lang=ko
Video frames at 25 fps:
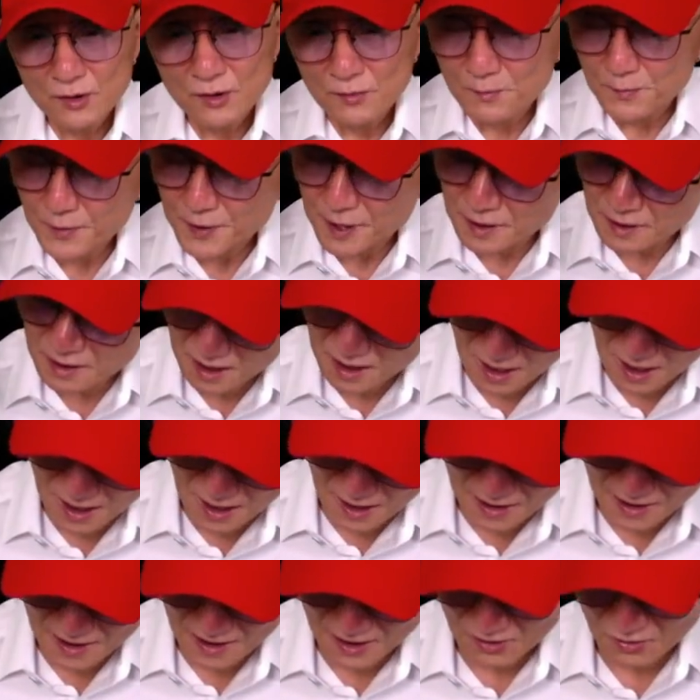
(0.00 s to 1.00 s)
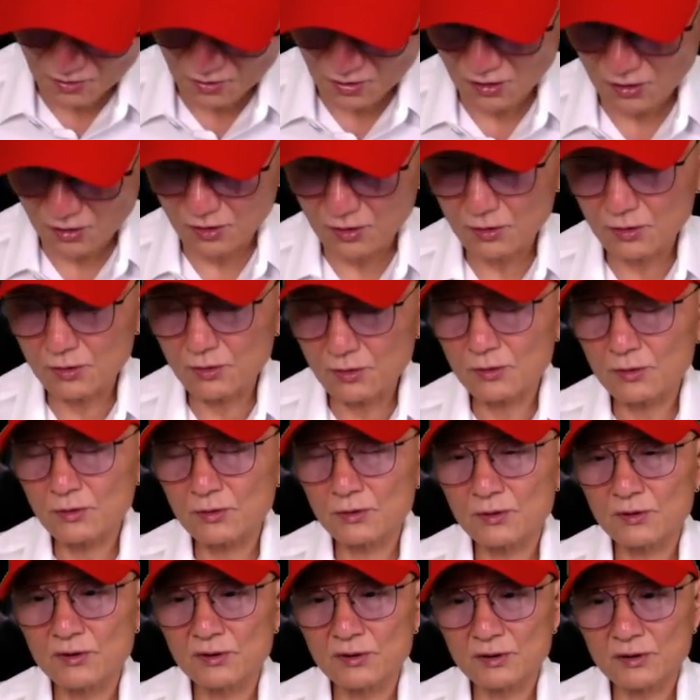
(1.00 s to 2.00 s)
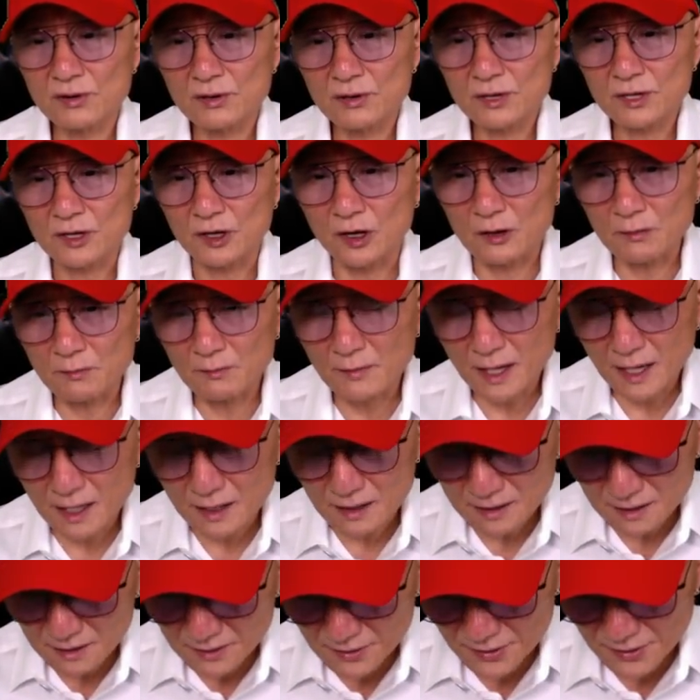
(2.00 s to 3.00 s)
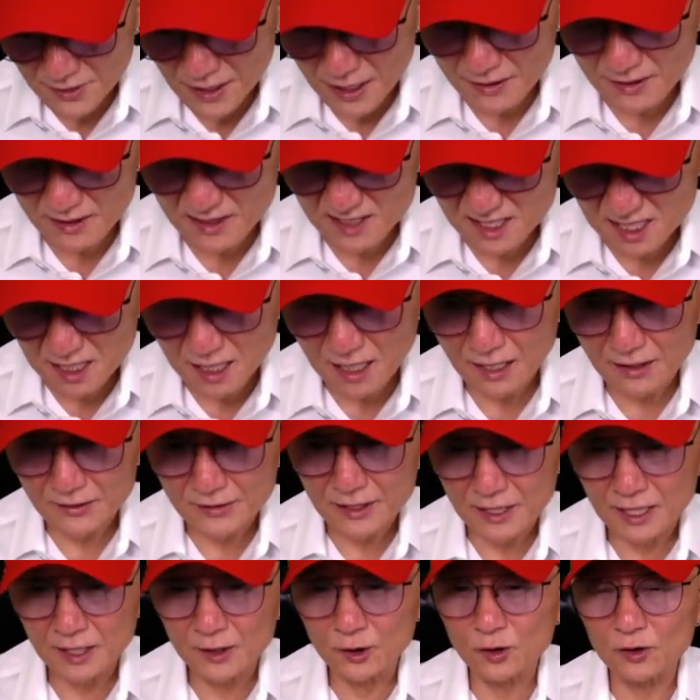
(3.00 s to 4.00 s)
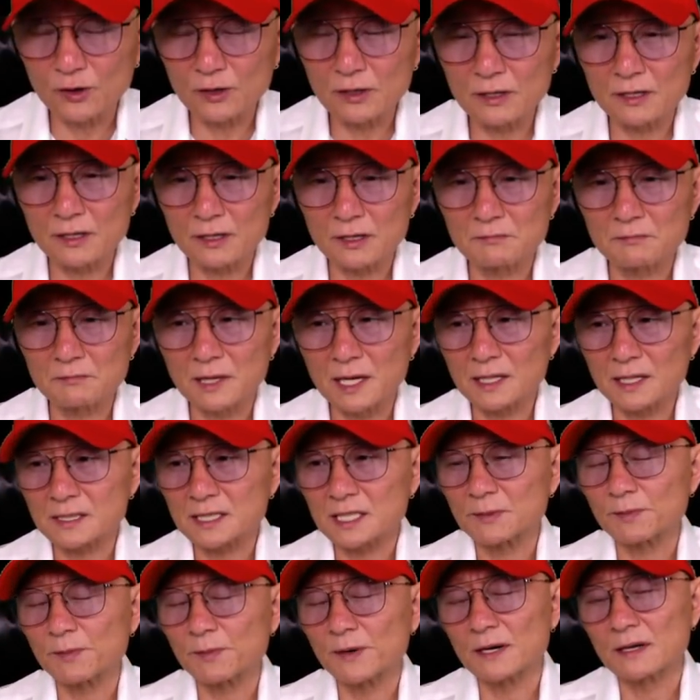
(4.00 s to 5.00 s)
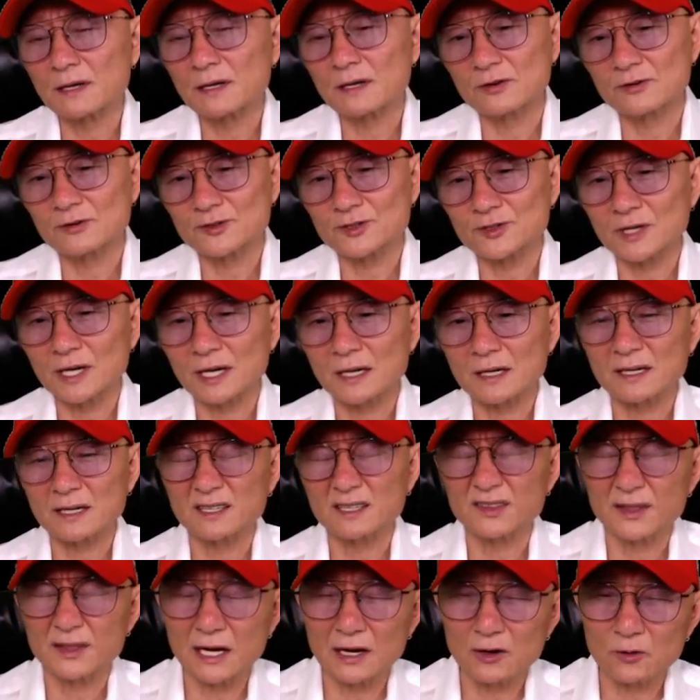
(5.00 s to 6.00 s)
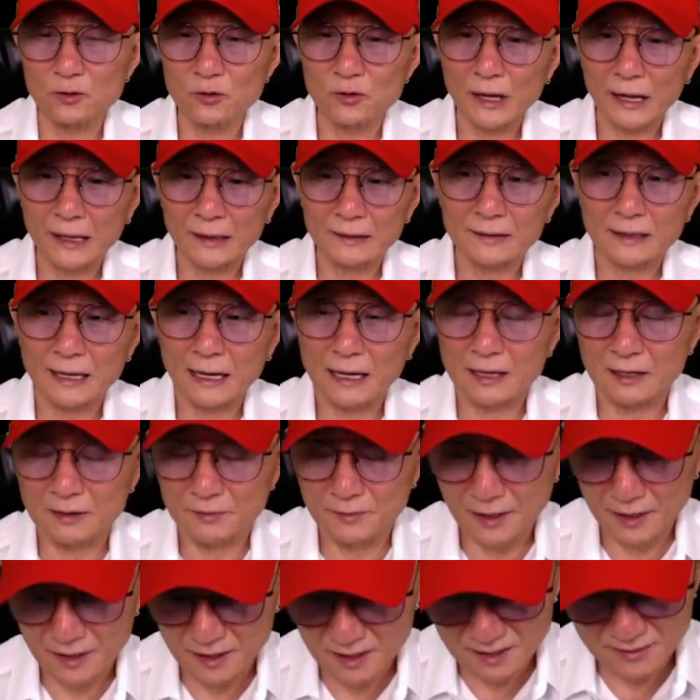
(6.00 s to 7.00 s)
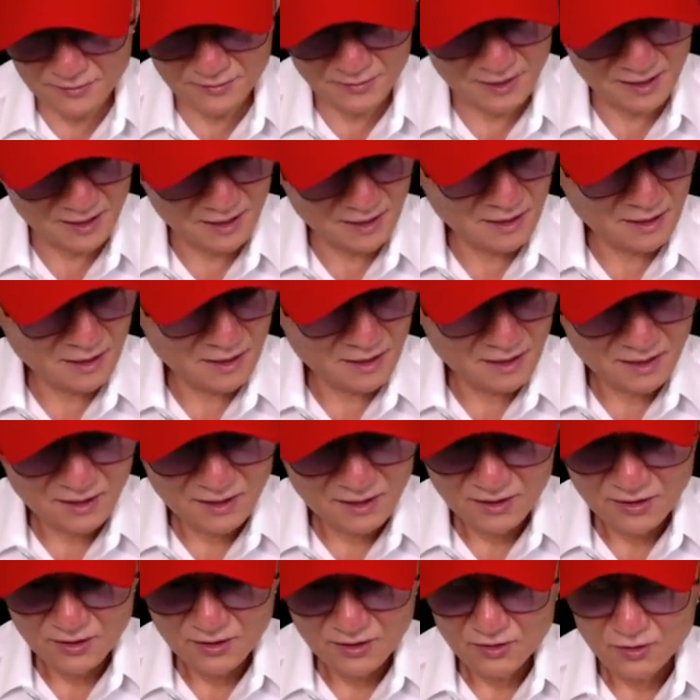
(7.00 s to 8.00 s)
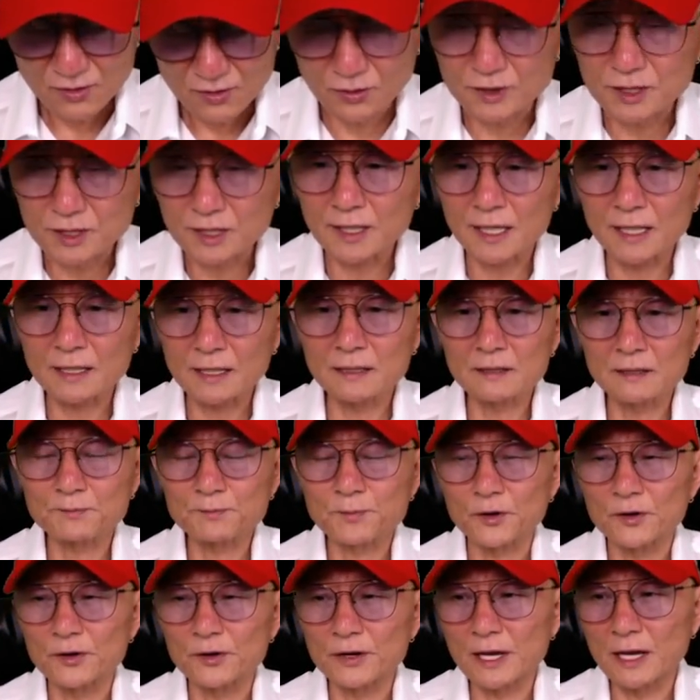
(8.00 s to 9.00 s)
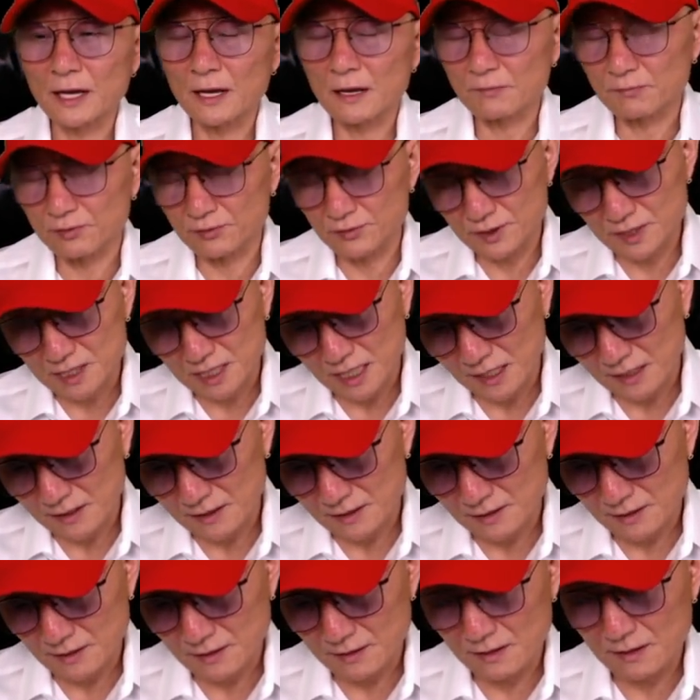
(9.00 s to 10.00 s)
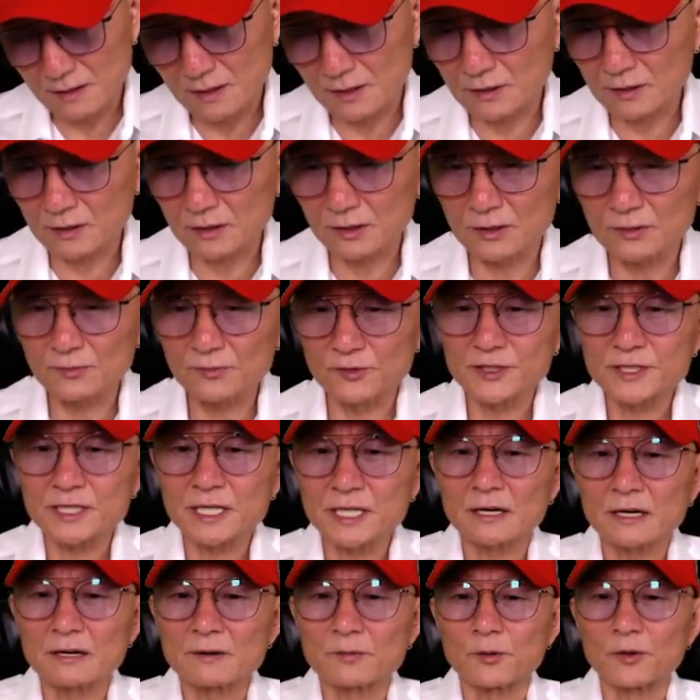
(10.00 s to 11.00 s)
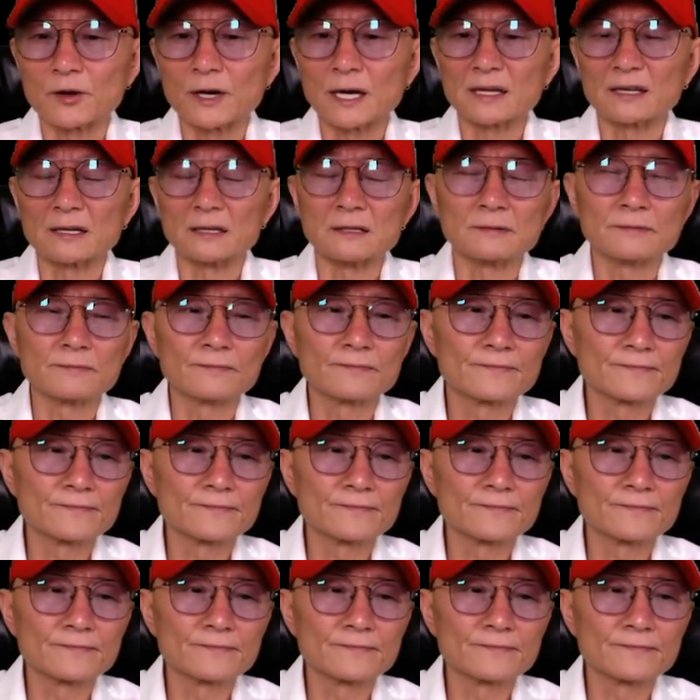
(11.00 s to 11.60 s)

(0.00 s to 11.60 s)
평일날하고 경마 끝나는 시간 일요일 경마 10일 경주가 끝나고 난 다음에는 조철 의 핸드폰에 문자를 어떤 문자를 보내든